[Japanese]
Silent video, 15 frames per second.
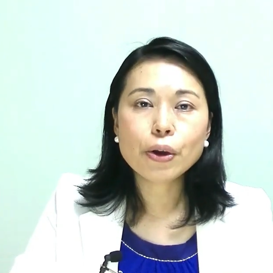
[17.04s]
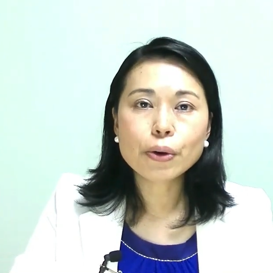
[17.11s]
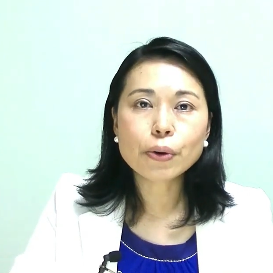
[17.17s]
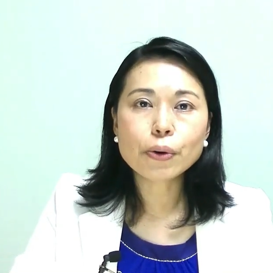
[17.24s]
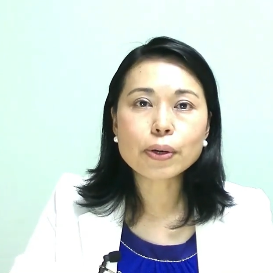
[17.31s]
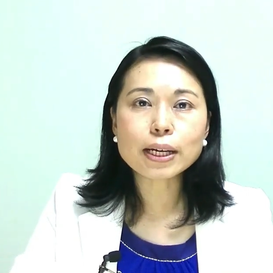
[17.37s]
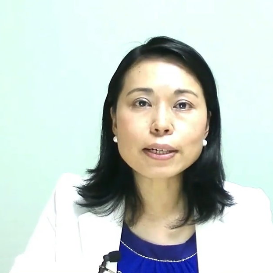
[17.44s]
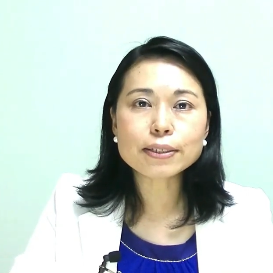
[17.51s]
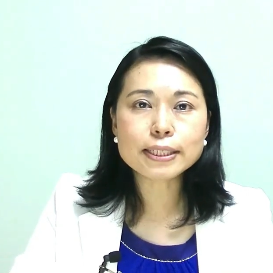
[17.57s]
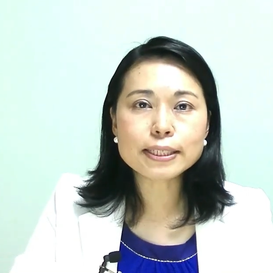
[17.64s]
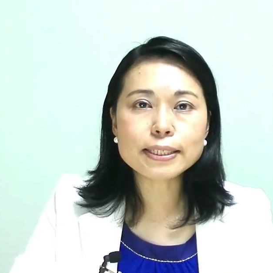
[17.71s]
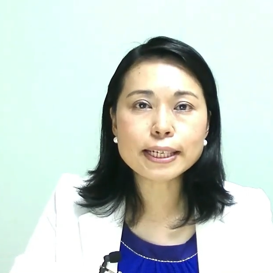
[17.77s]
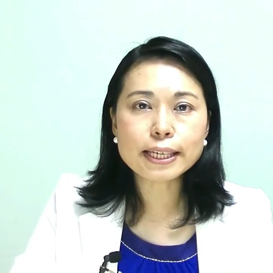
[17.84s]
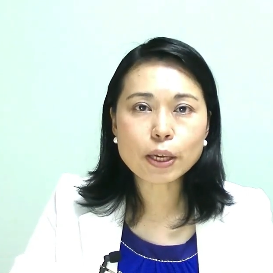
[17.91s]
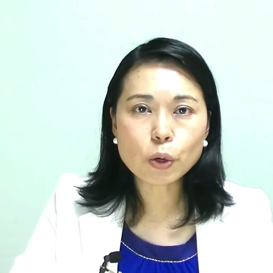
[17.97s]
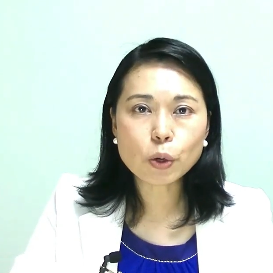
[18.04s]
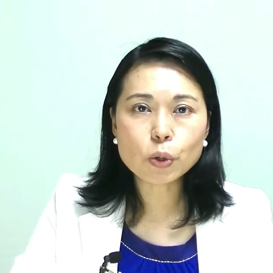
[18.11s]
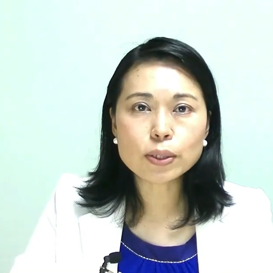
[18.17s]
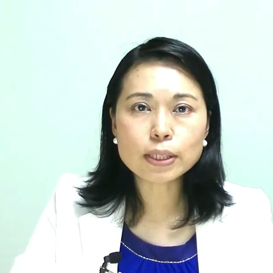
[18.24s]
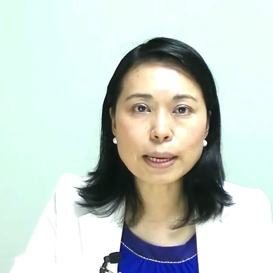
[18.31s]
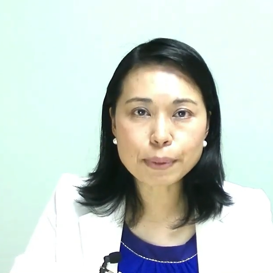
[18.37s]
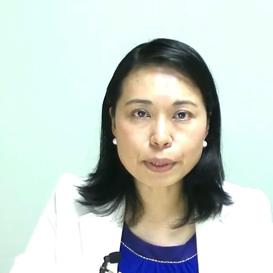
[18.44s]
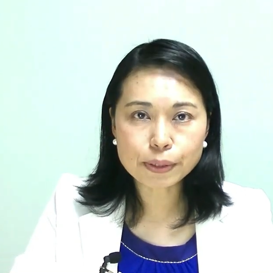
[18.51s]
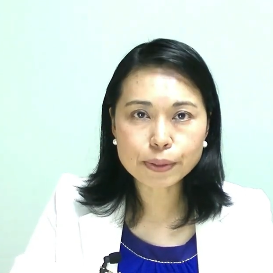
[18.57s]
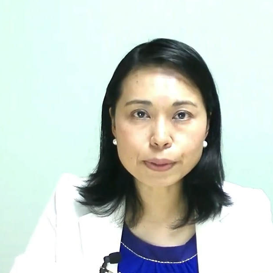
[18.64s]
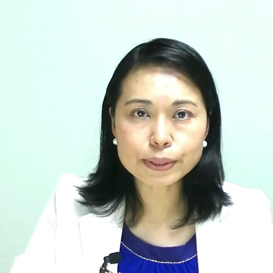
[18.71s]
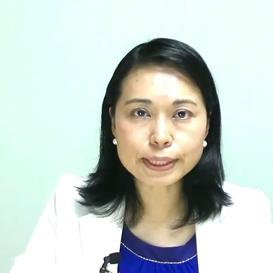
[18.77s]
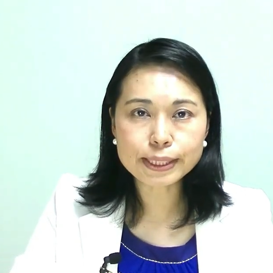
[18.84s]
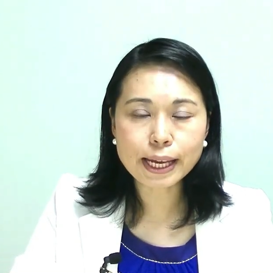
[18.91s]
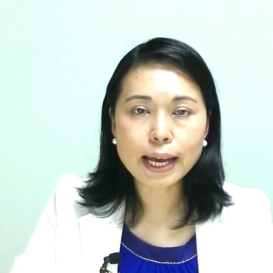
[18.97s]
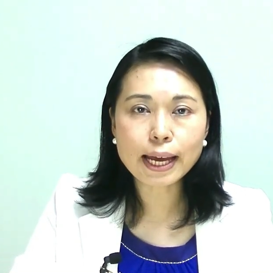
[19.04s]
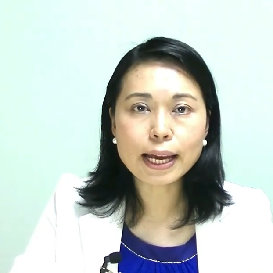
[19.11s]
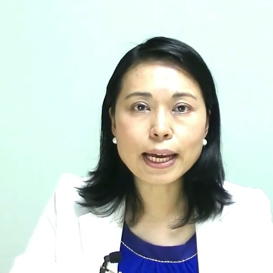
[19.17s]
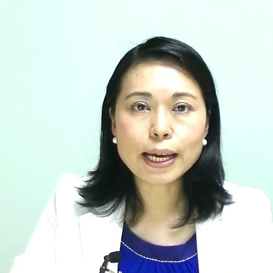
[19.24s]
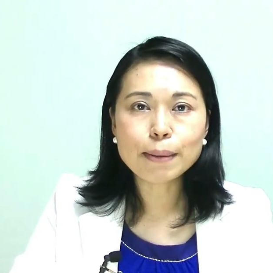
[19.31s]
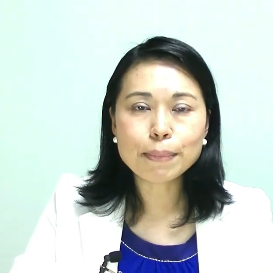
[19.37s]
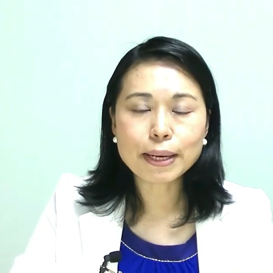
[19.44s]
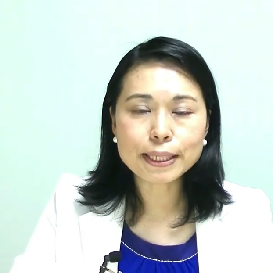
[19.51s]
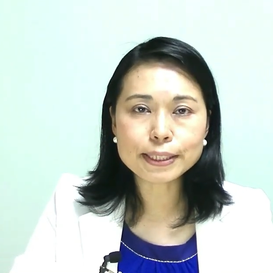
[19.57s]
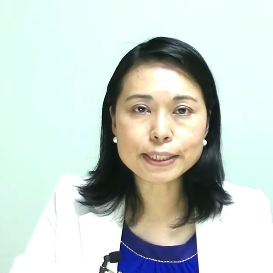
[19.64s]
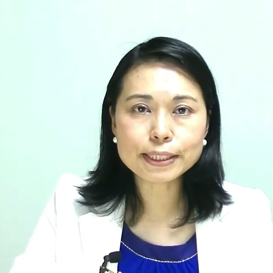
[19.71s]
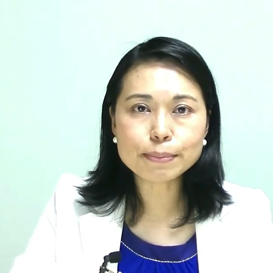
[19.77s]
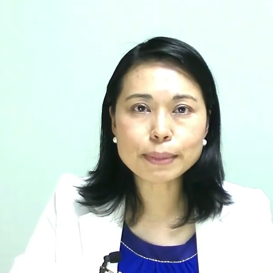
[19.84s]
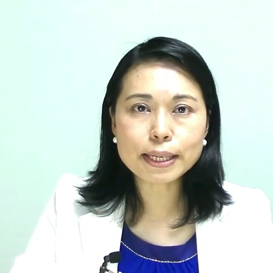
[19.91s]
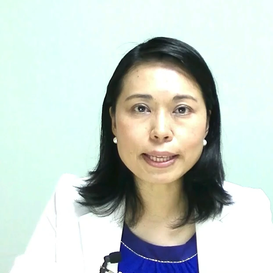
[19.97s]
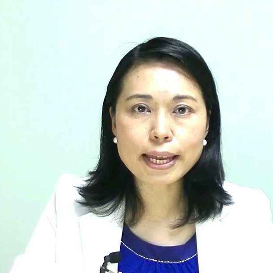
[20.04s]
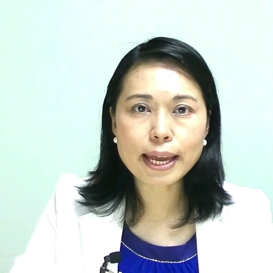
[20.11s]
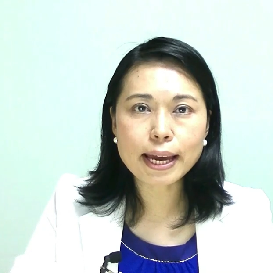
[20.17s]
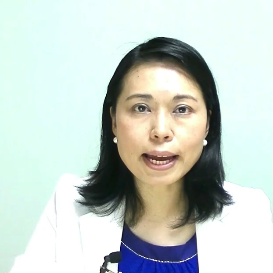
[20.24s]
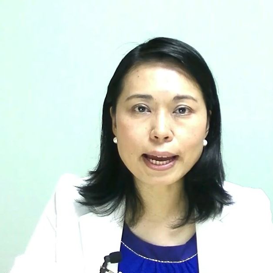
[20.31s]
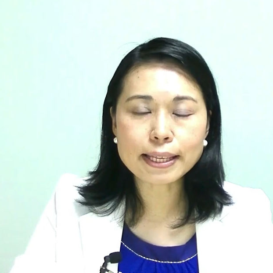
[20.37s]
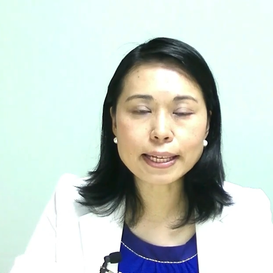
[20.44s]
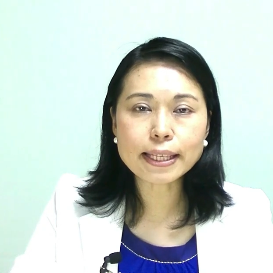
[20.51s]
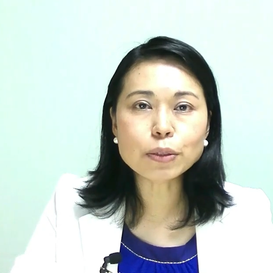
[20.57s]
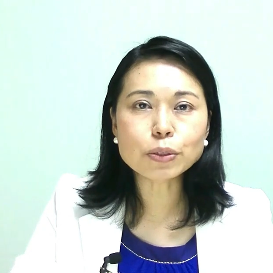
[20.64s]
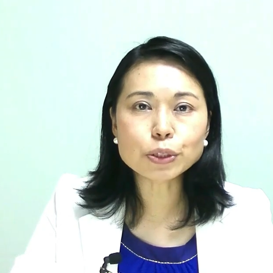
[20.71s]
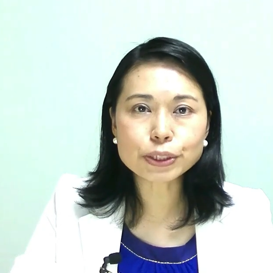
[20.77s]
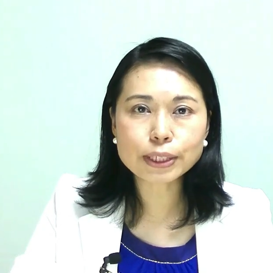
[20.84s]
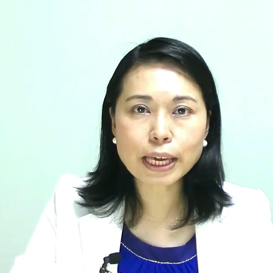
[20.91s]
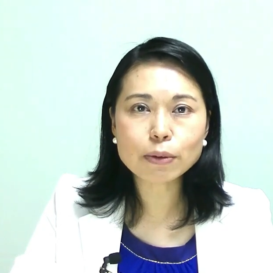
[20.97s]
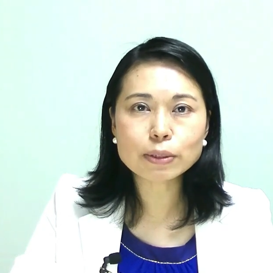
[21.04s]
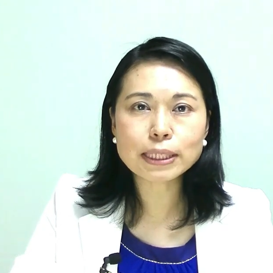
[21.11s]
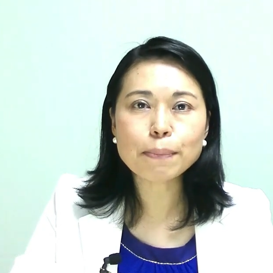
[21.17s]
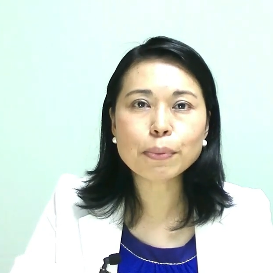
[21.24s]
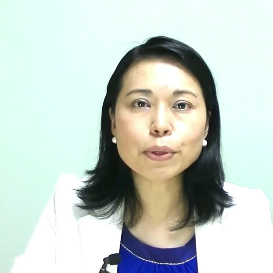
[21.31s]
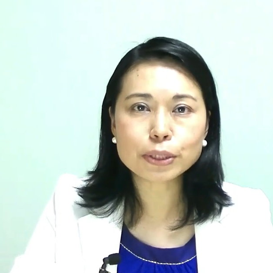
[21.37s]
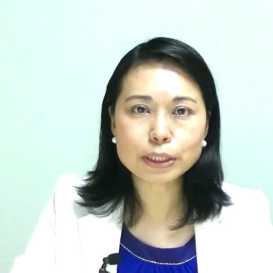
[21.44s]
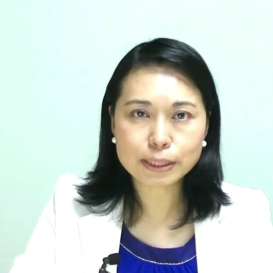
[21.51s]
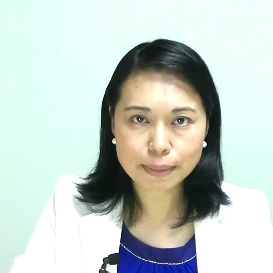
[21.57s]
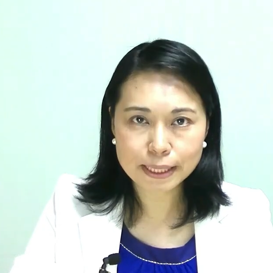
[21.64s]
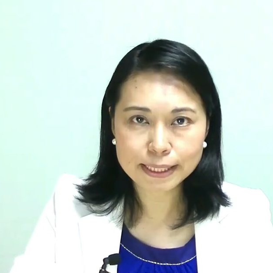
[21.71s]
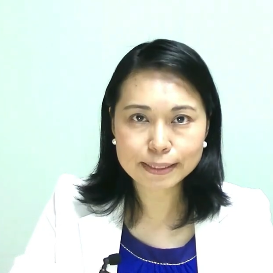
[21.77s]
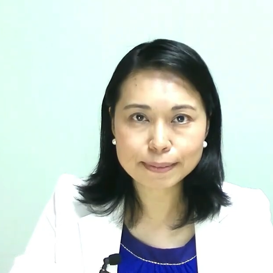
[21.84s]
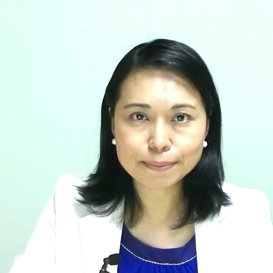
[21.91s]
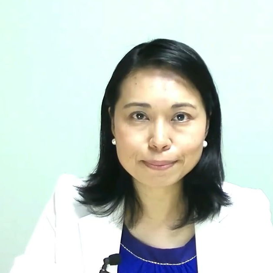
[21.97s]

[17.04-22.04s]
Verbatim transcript: 合格実績豊富なプロ講師がマンツーマンであなたの受験をサポートします。